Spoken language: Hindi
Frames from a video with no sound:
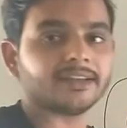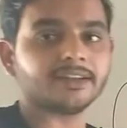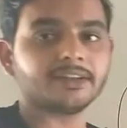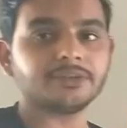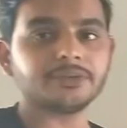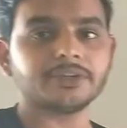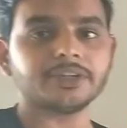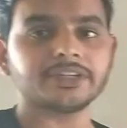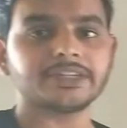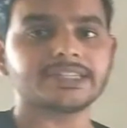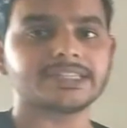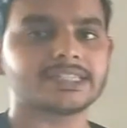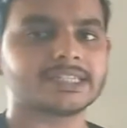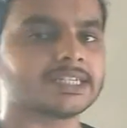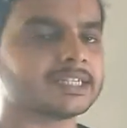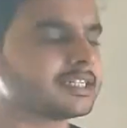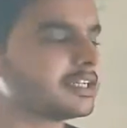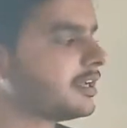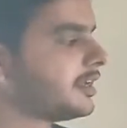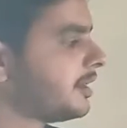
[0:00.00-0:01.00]
ना यूनिट
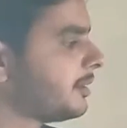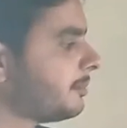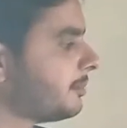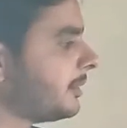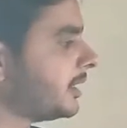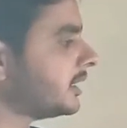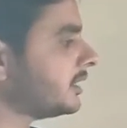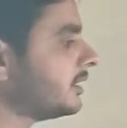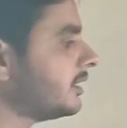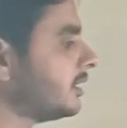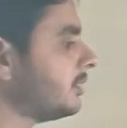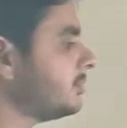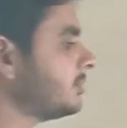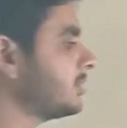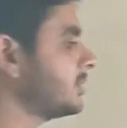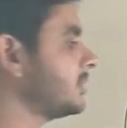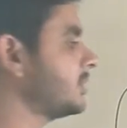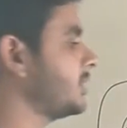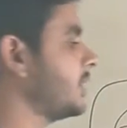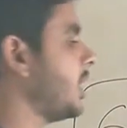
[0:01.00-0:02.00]
डिजिट
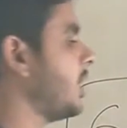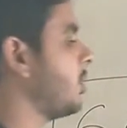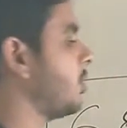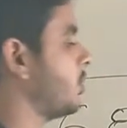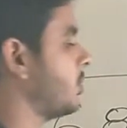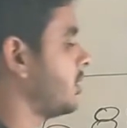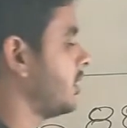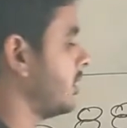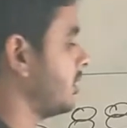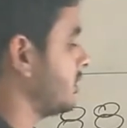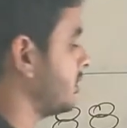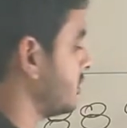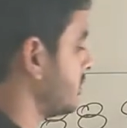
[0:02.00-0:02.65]
मतलब क्या होगा